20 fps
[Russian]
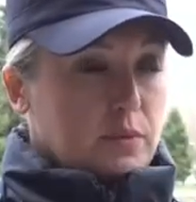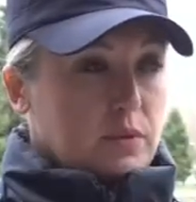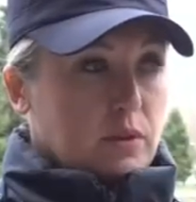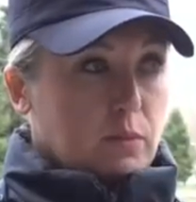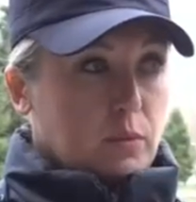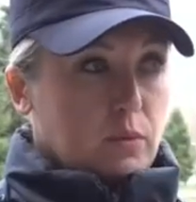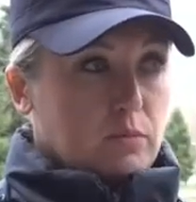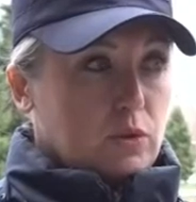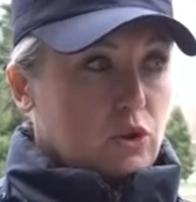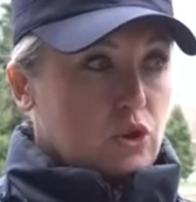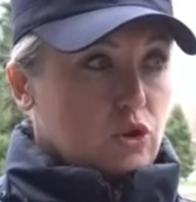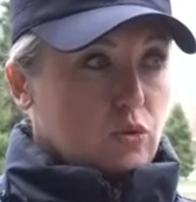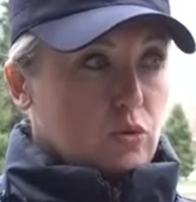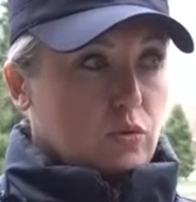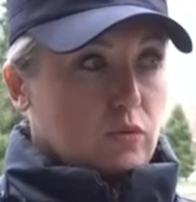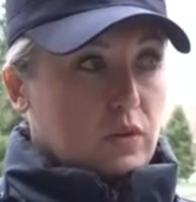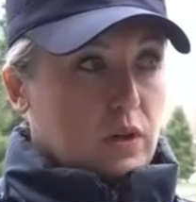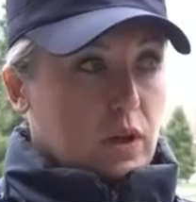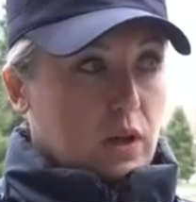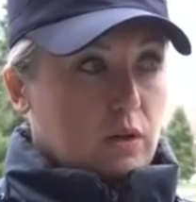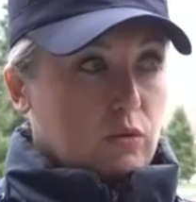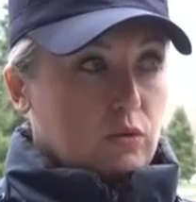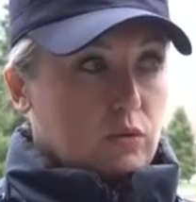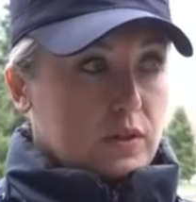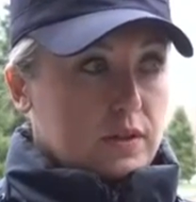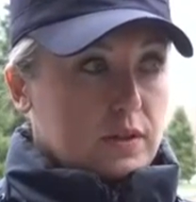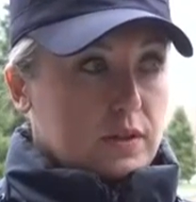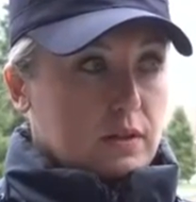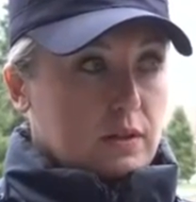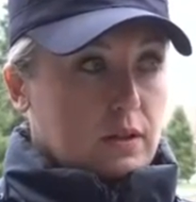бы напомнить, что в горах у
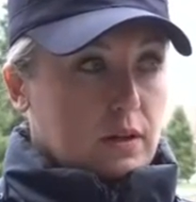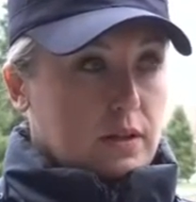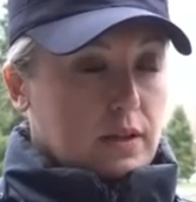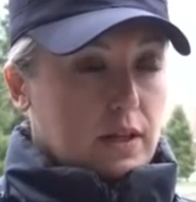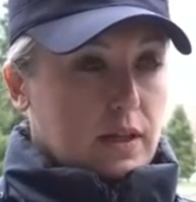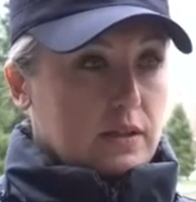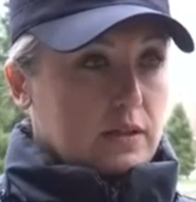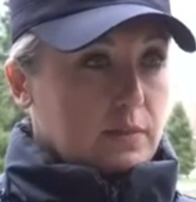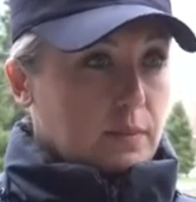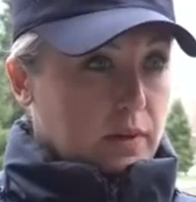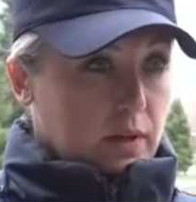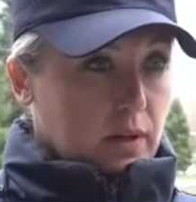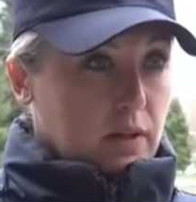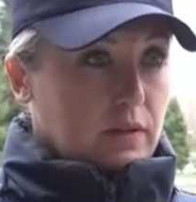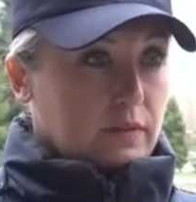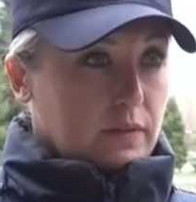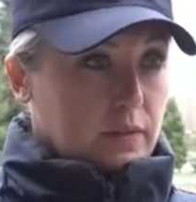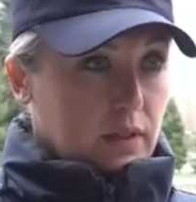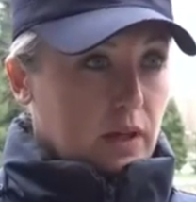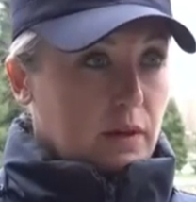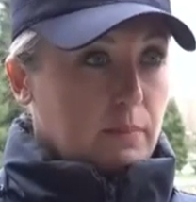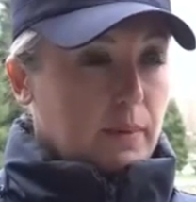нас сохраняется пока лавинная